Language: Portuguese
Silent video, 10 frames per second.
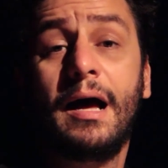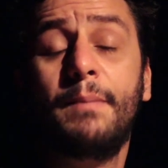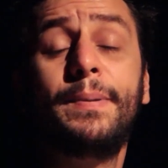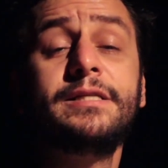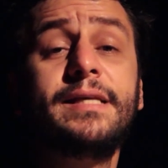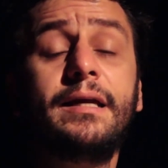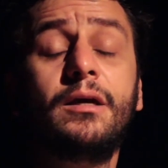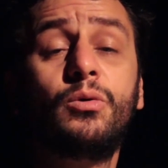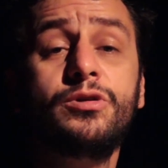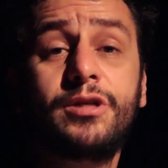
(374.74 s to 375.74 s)
A
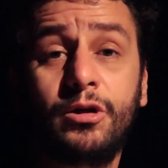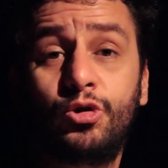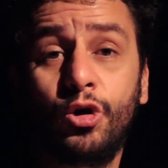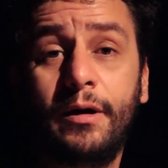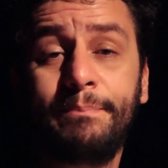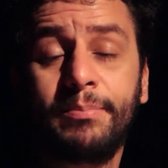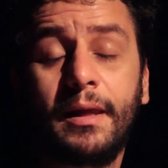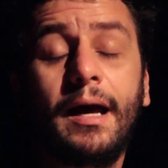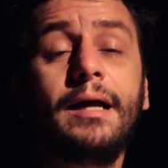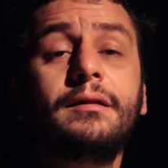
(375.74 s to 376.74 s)
parceria com o escritor
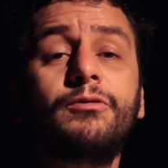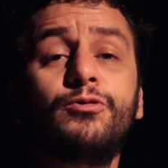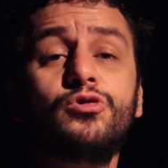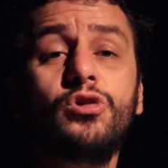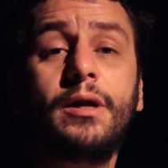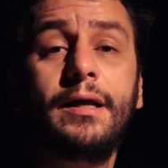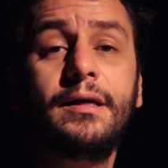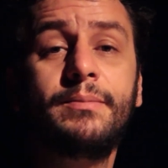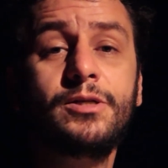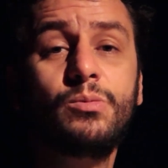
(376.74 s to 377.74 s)
ainda
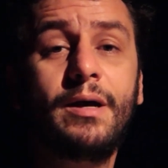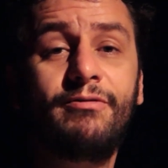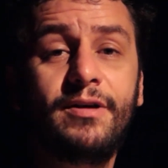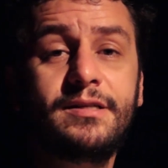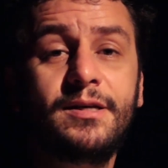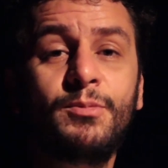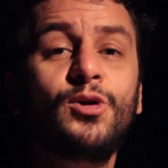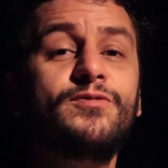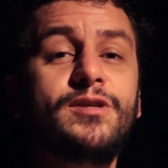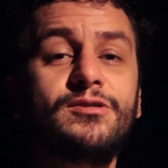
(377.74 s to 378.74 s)
funcionaria mais uma vez em
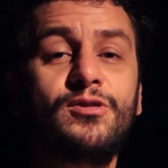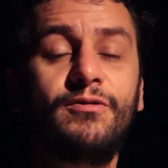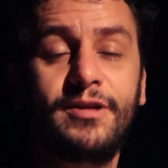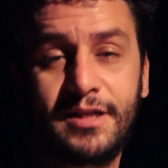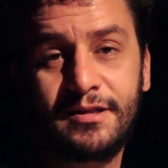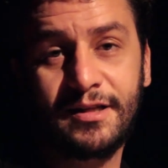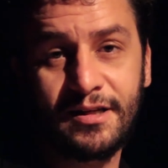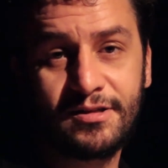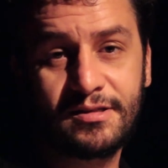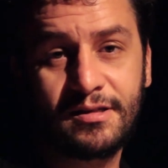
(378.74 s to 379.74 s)

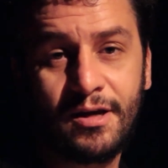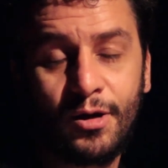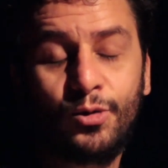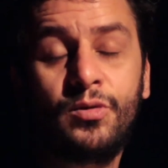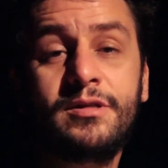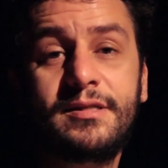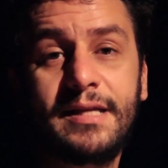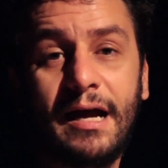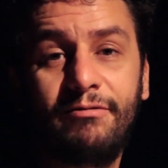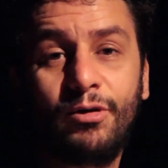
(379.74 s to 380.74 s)
1993, no
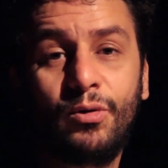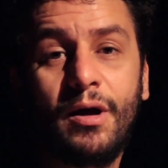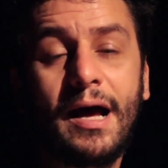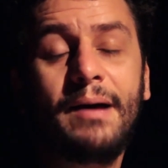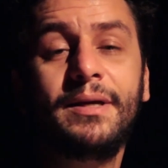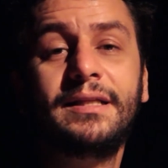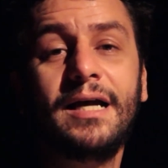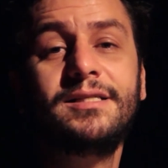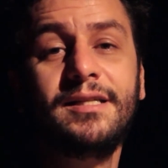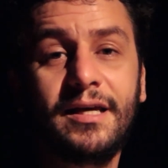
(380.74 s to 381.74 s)
instável A
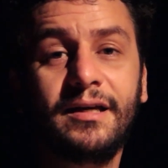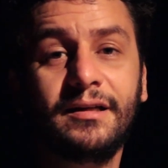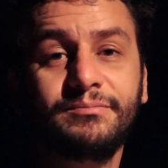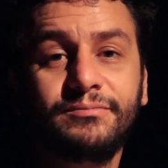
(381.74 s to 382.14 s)
Metade Negra.